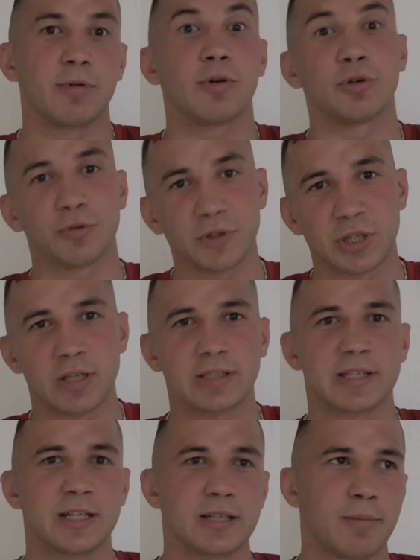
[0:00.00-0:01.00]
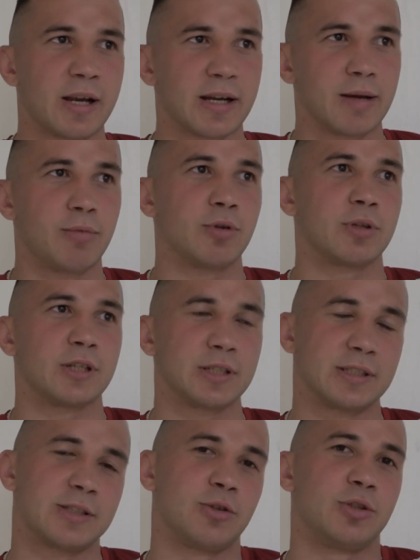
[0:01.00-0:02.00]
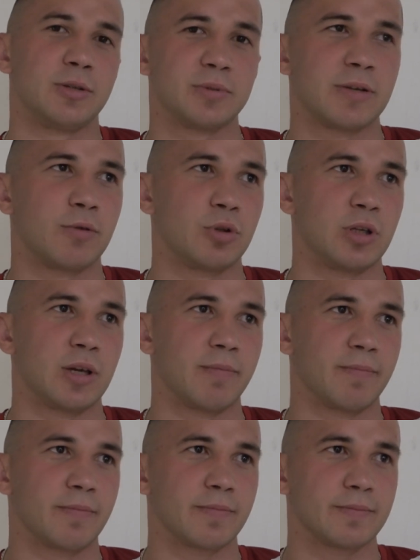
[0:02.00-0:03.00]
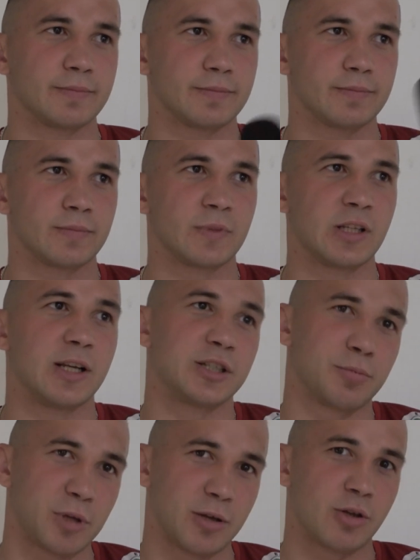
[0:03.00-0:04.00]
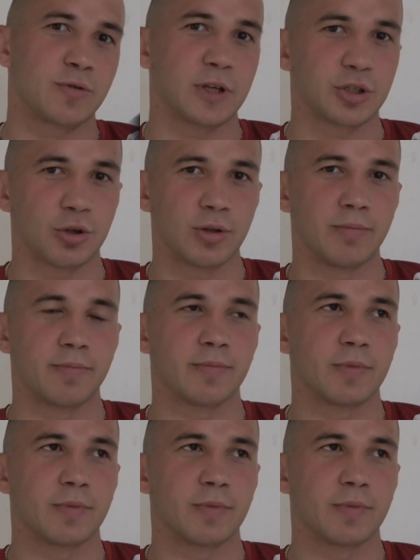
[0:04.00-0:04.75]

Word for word: Oczywiście nie skreślam Arka, bo też jest solidnym zawodnikiem, doświadczonym.